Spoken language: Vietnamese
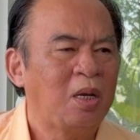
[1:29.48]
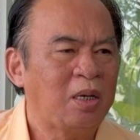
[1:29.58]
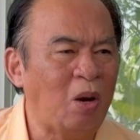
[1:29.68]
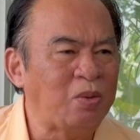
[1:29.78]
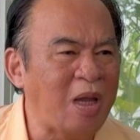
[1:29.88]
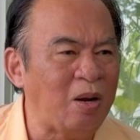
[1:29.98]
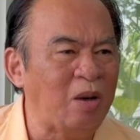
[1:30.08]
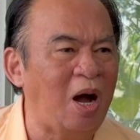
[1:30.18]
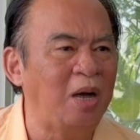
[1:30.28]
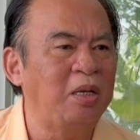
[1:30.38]
Đầu vào
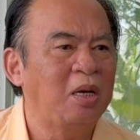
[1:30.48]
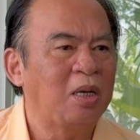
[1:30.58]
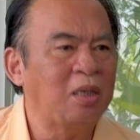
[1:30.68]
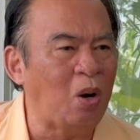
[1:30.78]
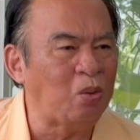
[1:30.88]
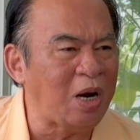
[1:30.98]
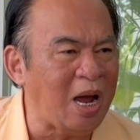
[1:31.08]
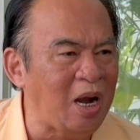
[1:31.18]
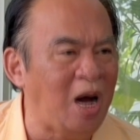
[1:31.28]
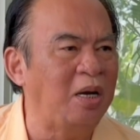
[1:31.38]
lời, đầu
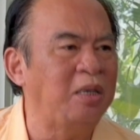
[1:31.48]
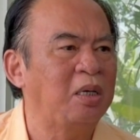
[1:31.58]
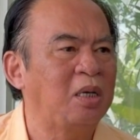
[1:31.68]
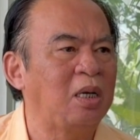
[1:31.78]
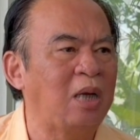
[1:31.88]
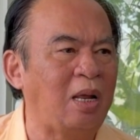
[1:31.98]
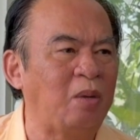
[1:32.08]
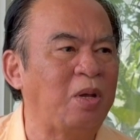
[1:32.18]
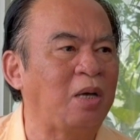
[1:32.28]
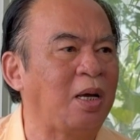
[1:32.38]
ra lời là
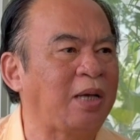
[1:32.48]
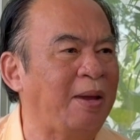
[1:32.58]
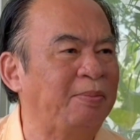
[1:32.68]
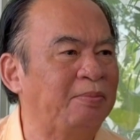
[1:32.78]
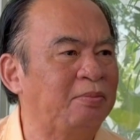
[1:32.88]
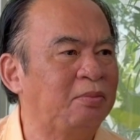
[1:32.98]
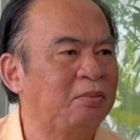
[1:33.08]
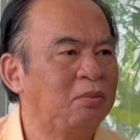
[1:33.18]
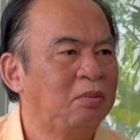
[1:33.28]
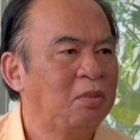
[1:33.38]
nông dân lời kép.
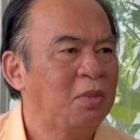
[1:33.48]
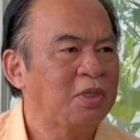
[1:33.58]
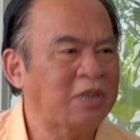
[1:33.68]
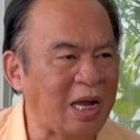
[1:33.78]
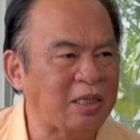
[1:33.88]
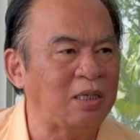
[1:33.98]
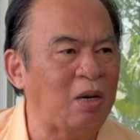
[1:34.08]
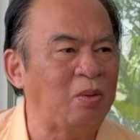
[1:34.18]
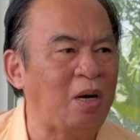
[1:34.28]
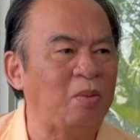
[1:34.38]
Xài thần
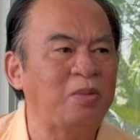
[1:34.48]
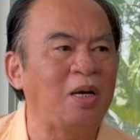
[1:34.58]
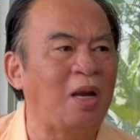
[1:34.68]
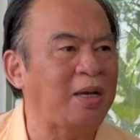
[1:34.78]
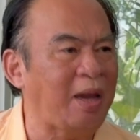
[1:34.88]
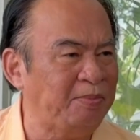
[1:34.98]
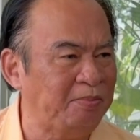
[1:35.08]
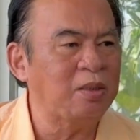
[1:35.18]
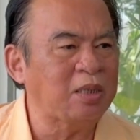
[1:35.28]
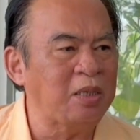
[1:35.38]
nông là nông dân lời kép,
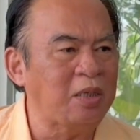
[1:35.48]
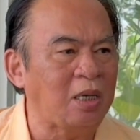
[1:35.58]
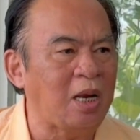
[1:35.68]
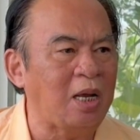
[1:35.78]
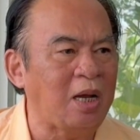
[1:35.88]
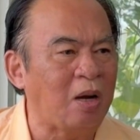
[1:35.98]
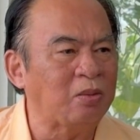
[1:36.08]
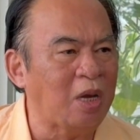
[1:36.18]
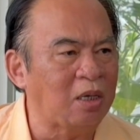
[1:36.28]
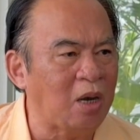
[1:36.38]
xác nhận đây là gạo
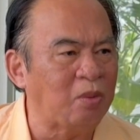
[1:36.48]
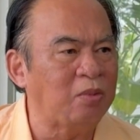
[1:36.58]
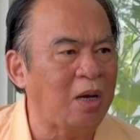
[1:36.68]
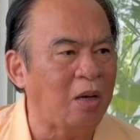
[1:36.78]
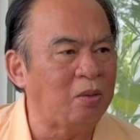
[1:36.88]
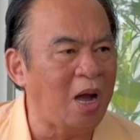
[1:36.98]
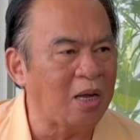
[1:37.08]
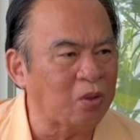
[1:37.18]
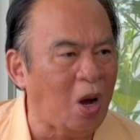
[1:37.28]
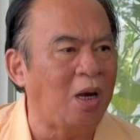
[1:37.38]
thần nông, gạo
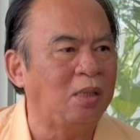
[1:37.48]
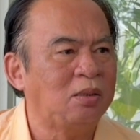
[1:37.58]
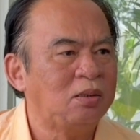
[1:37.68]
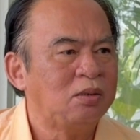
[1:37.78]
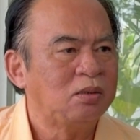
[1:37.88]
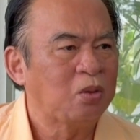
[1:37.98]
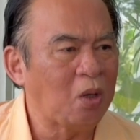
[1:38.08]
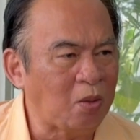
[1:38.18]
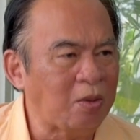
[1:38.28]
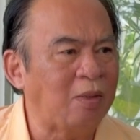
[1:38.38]
an toàn cho
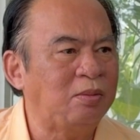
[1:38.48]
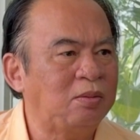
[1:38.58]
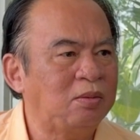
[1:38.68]
cộng đồng